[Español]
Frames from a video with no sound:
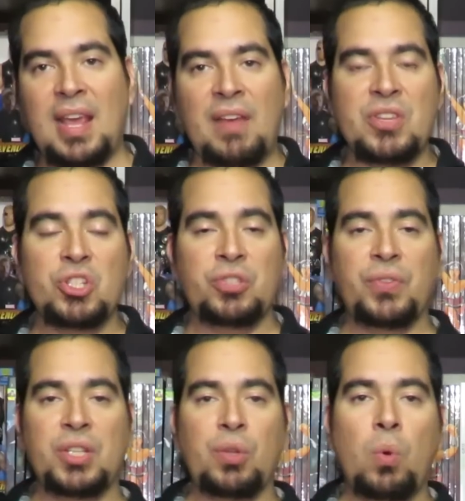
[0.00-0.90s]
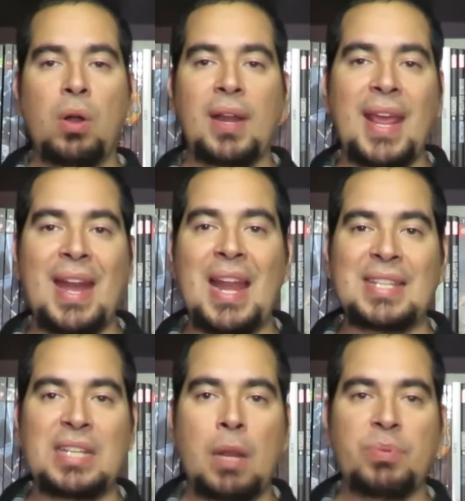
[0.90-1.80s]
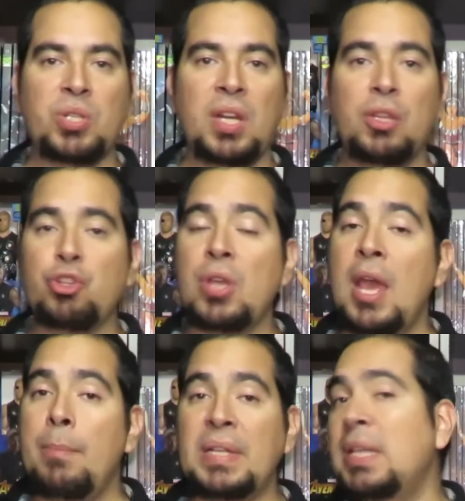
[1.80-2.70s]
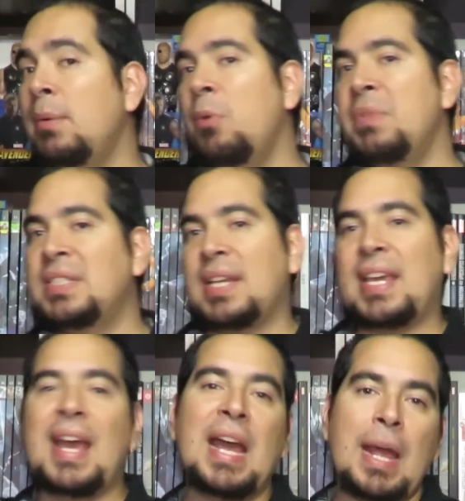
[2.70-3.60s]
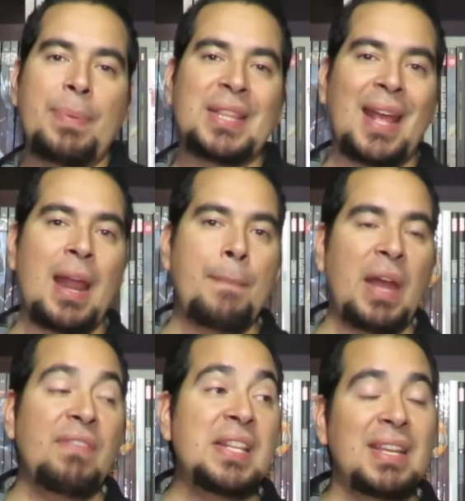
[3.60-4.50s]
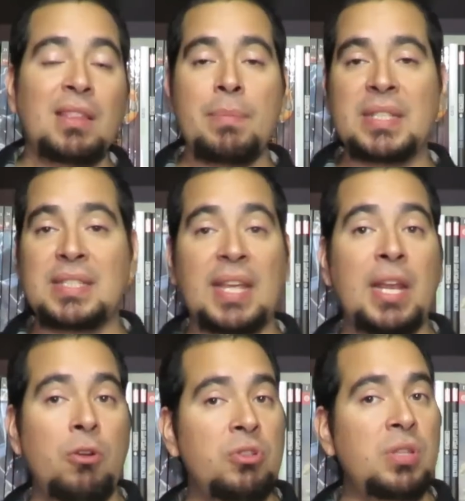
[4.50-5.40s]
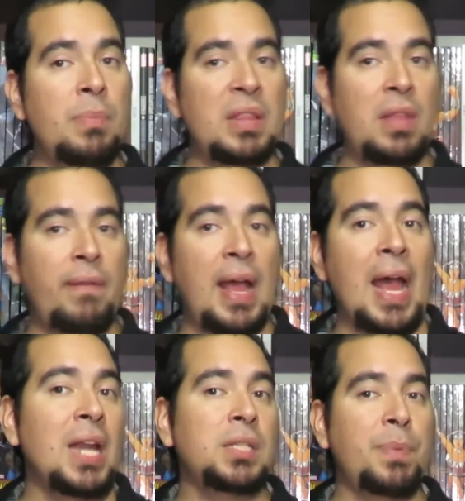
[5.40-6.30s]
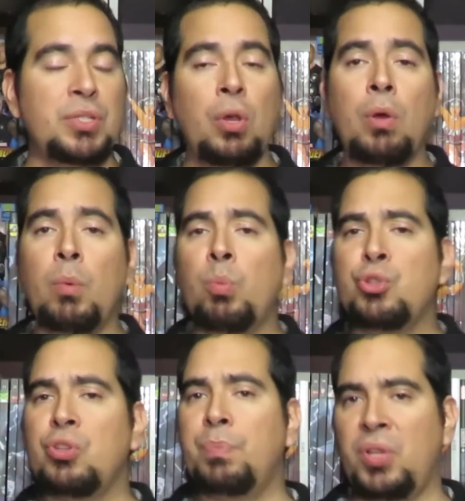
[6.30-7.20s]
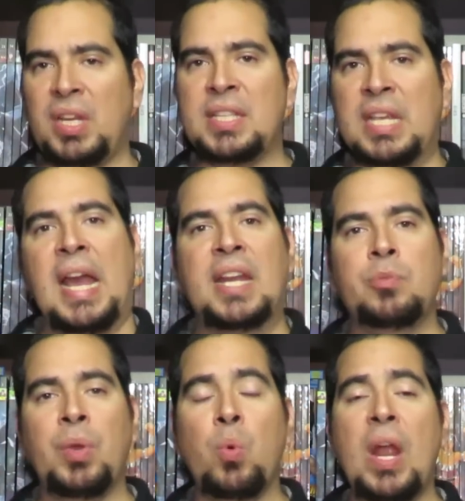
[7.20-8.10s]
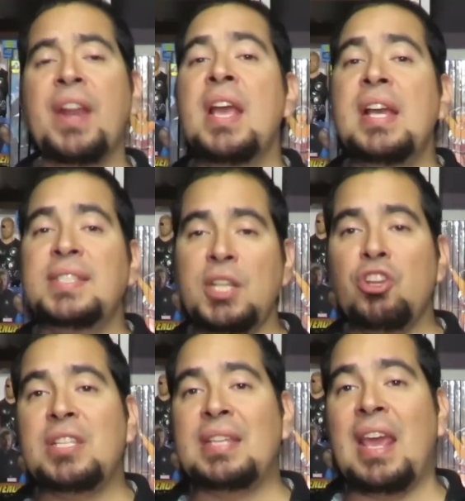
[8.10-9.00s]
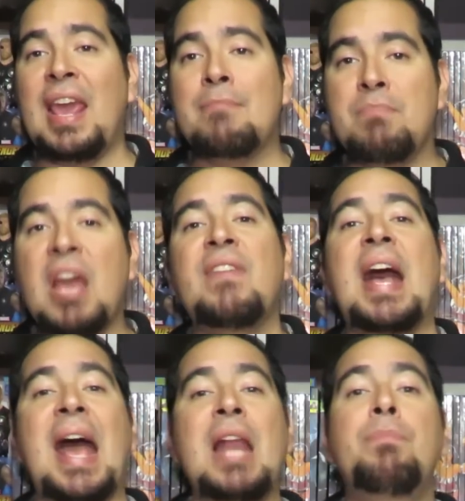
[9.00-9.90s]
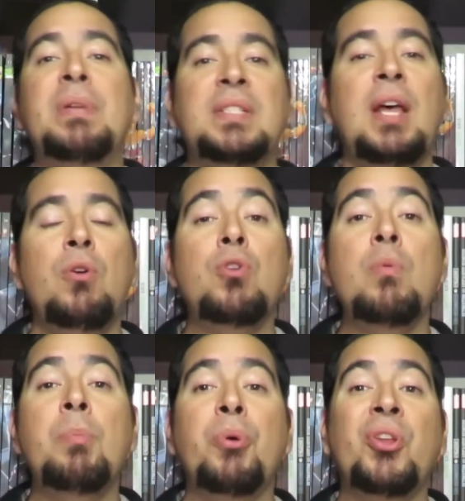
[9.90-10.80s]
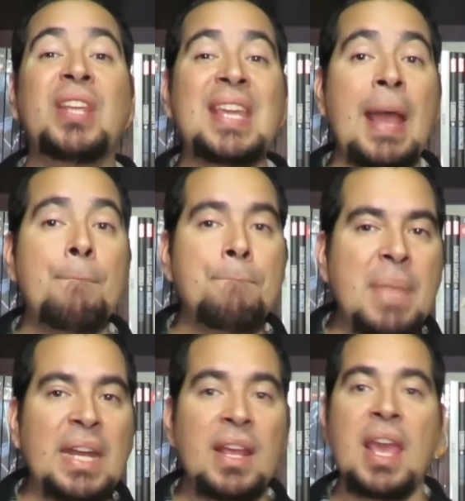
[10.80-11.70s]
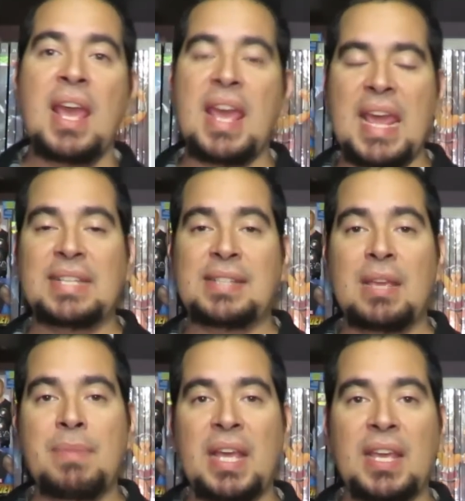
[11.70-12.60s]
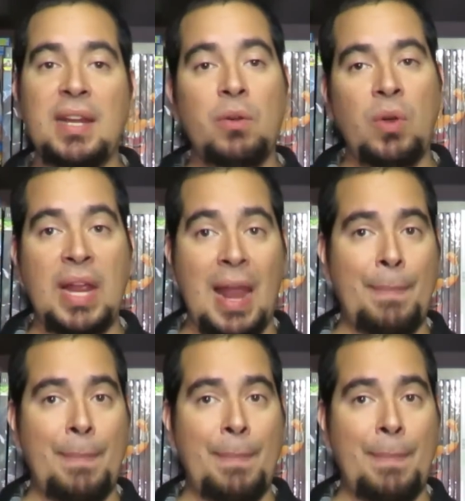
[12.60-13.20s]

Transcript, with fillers: de Avengers Infinity War, en la escena post-créditos, mandaba un mensaje a Capitana Marvel y este mensaje no se mandaba al espacio como muchos podrían llegar a especular, sino que se enviaba al pasado como podrían ver esa imagen o el